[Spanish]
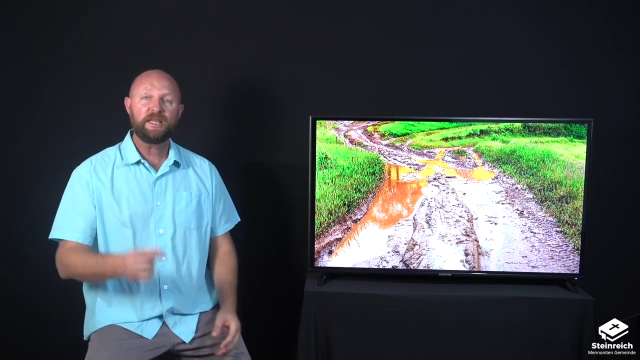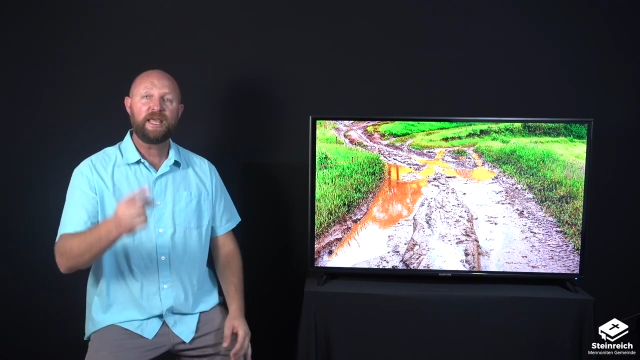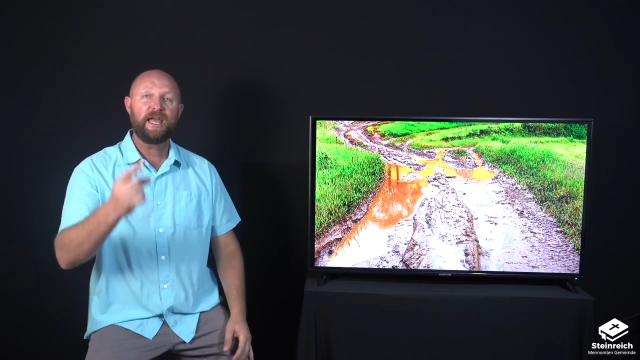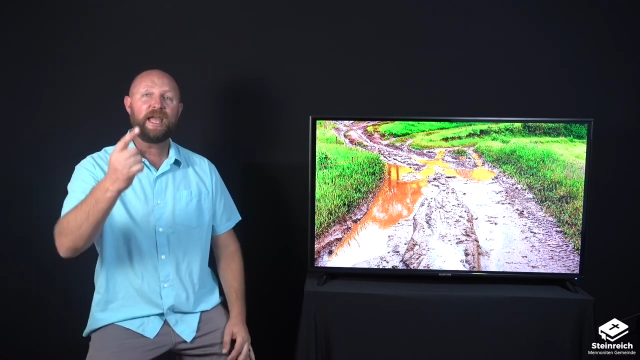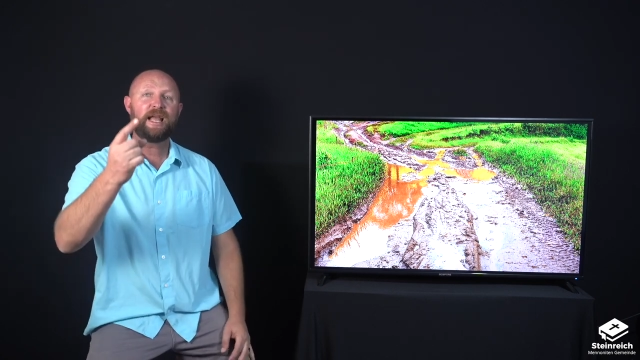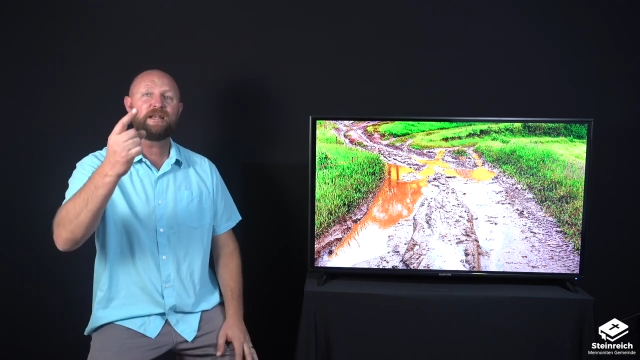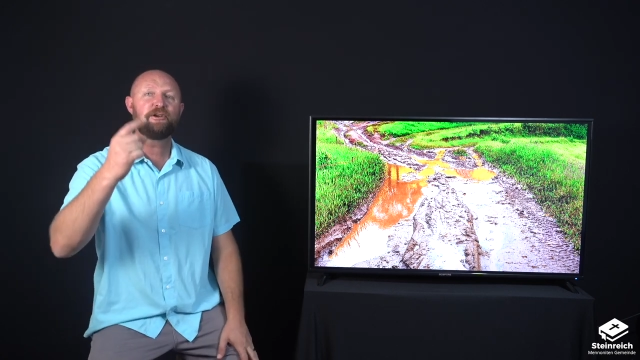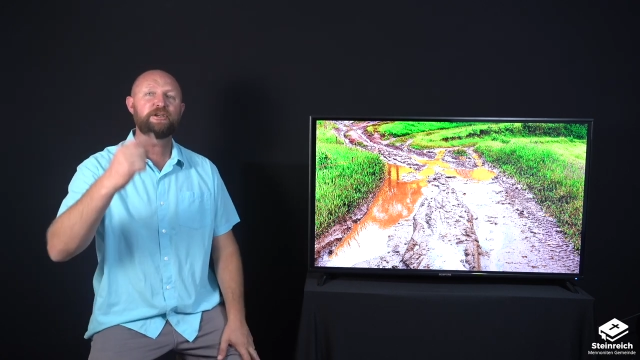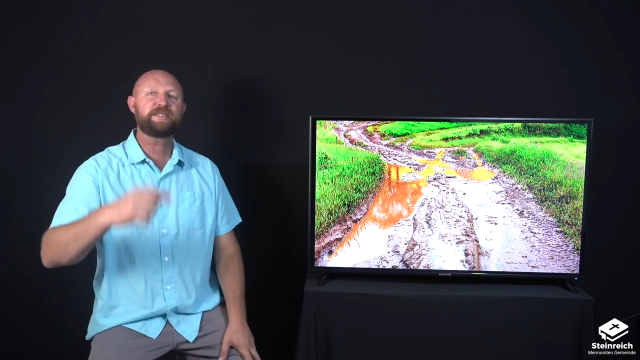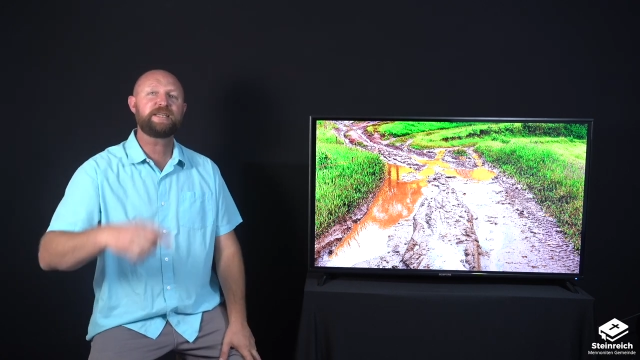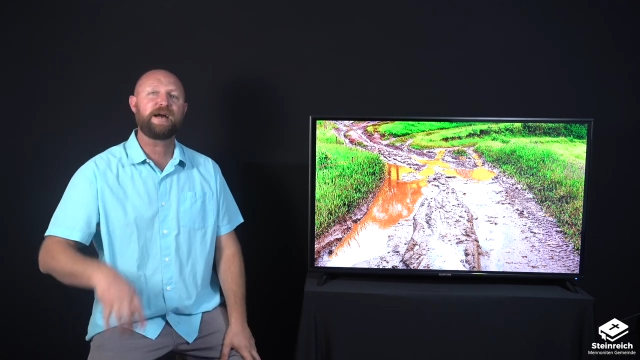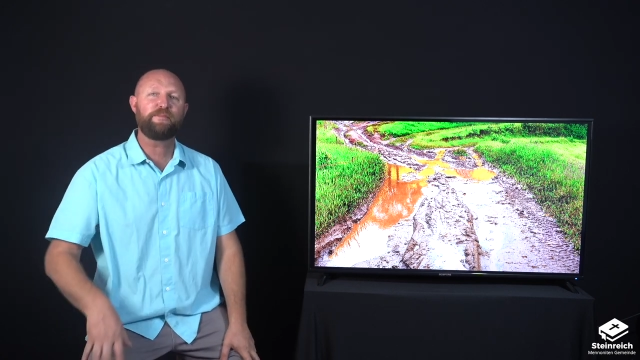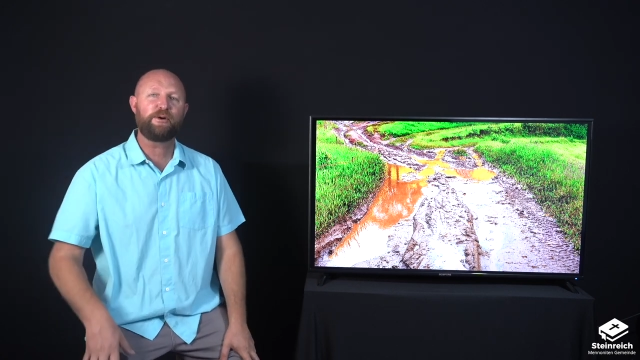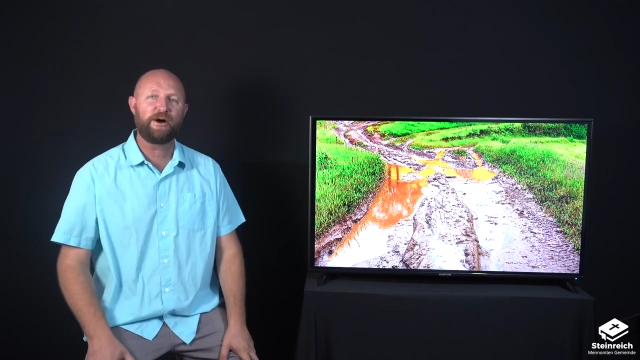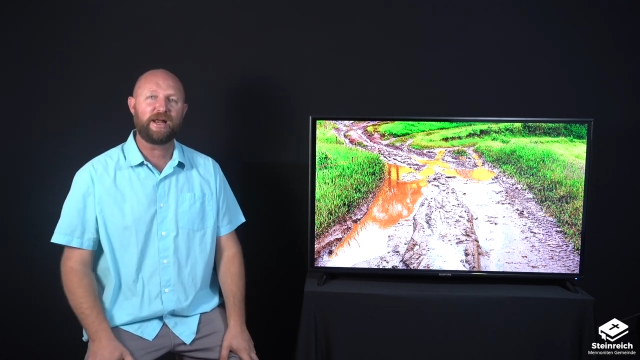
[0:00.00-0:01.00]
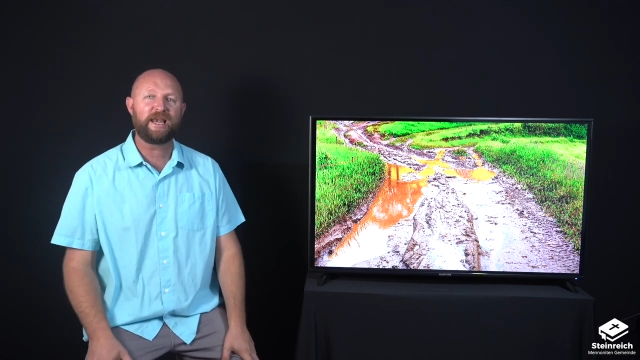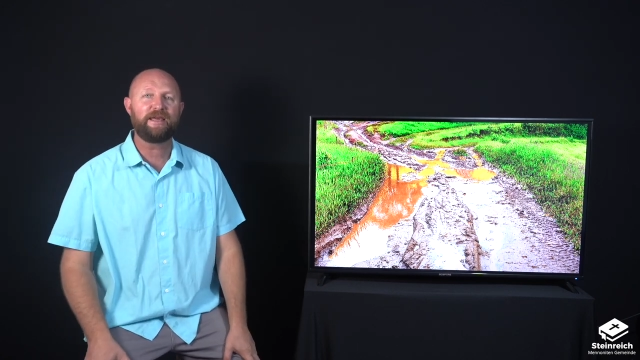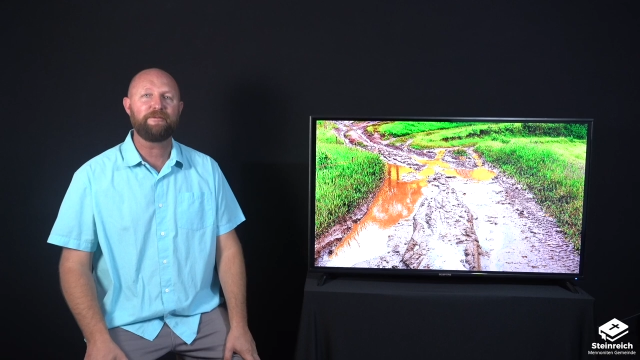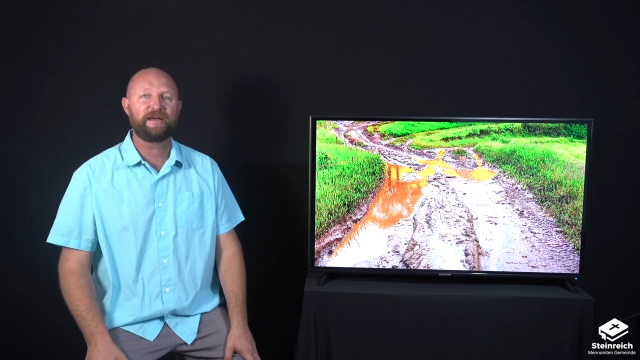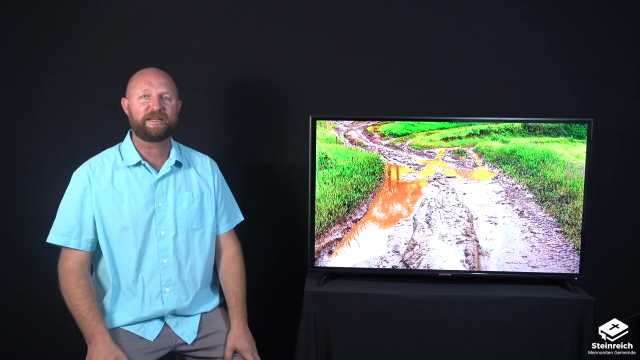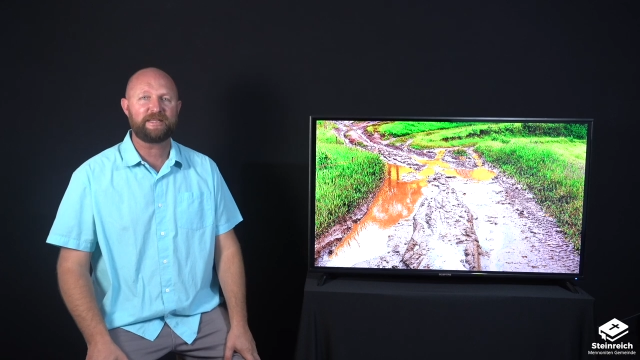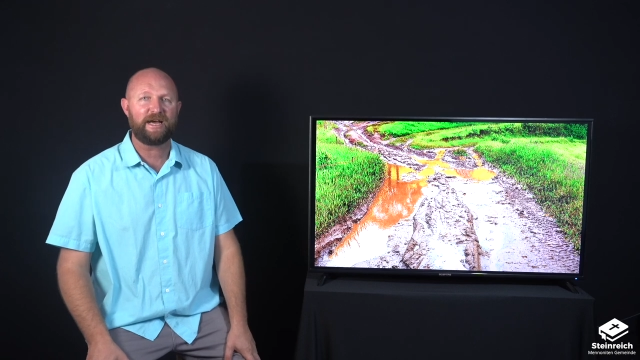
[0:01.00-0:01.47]
Él nos llamó a
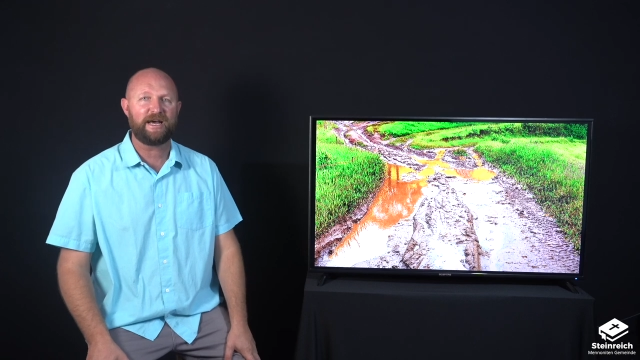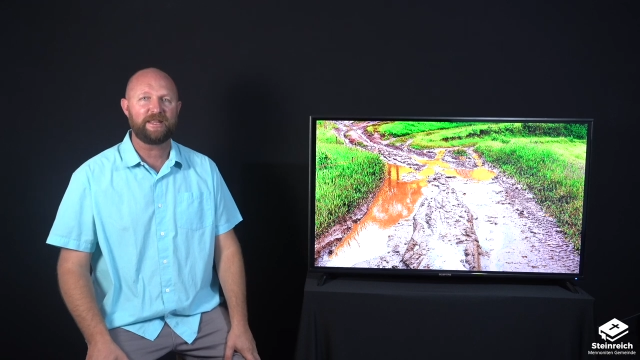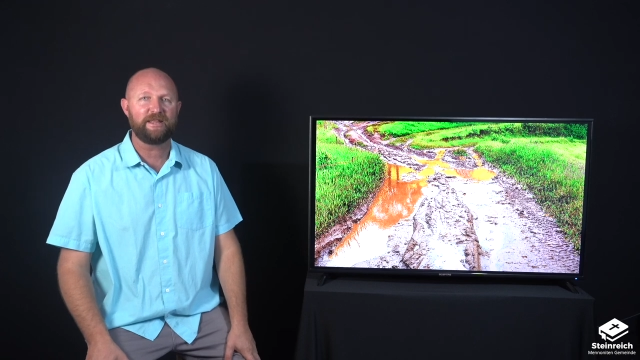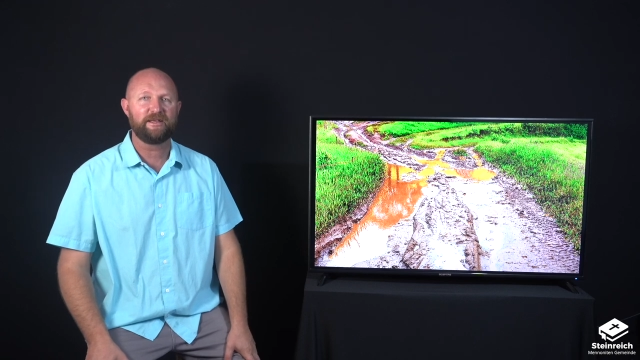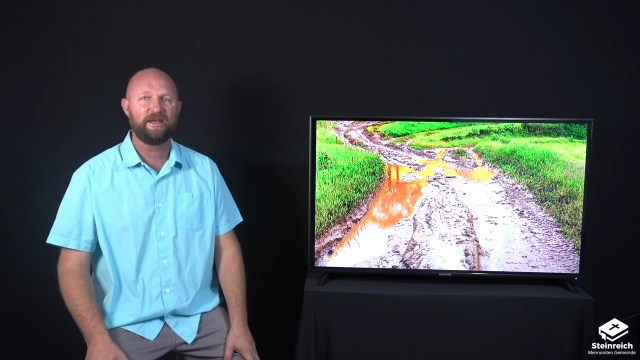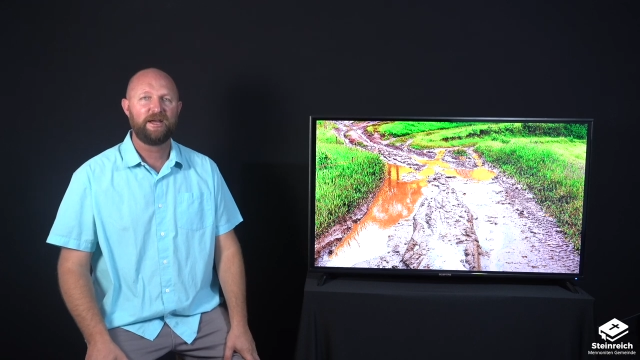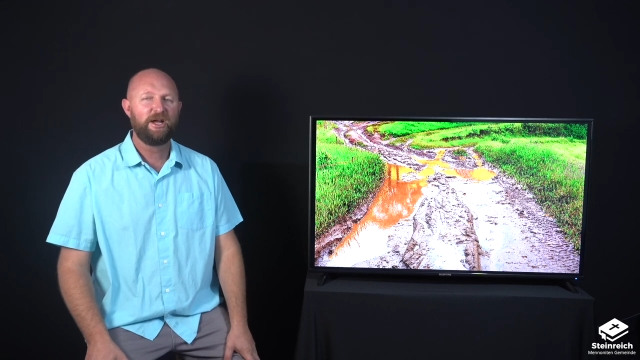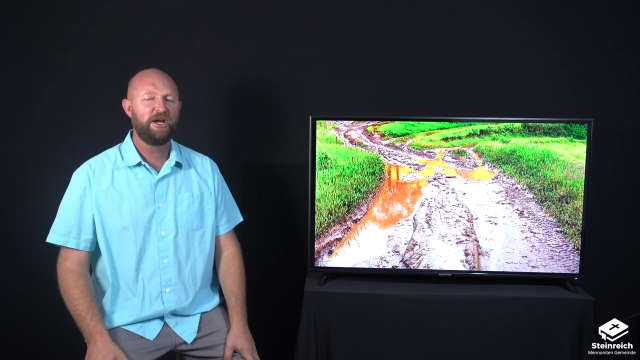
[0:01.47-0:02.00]
libertad.